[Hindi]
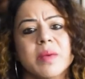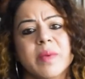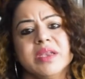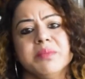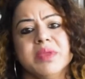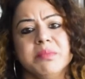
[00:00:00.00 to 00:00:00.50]

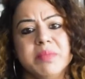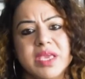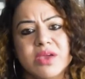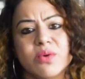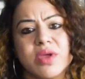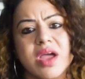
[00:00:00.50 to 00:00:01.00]
वाइटामिन बी
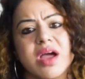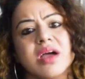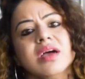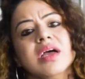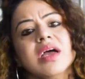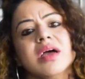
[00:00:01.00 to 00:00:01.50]
हो
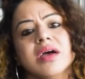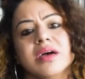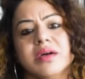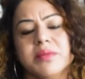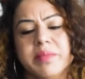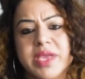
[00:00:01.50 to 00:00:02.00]

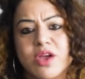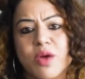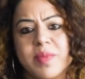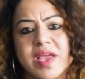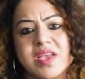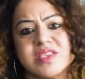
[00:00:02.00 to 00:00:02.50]
गया बी
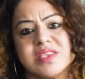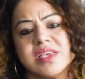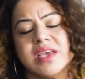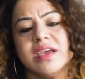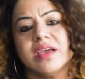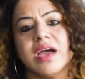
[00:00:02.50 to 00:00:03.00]
कॉम्प्लेक्स
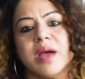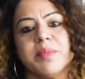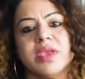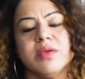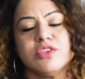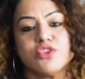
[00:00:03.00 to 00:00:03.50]
है
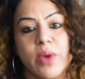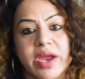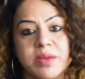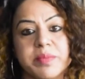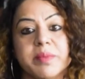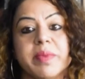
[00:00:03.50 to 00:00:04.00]
आपकी
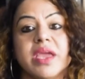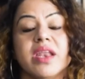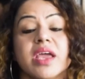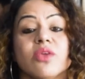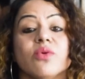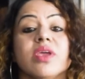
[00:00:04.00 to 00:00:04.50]
जॉइंट में पेन
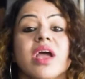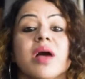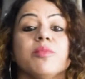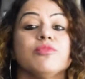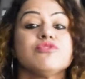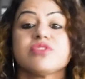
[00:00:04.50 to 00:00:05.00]
है क्योंकि
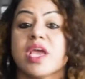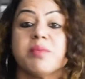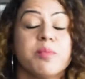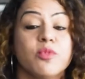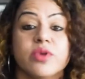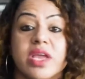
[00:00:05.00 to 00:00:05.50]
आप उस टाइम
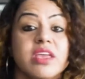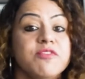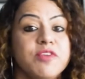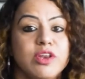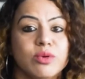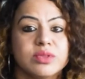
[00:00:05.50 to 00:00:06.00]
आपको नहीं
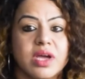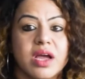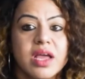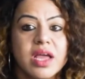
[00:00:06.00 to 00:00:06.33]
फील होता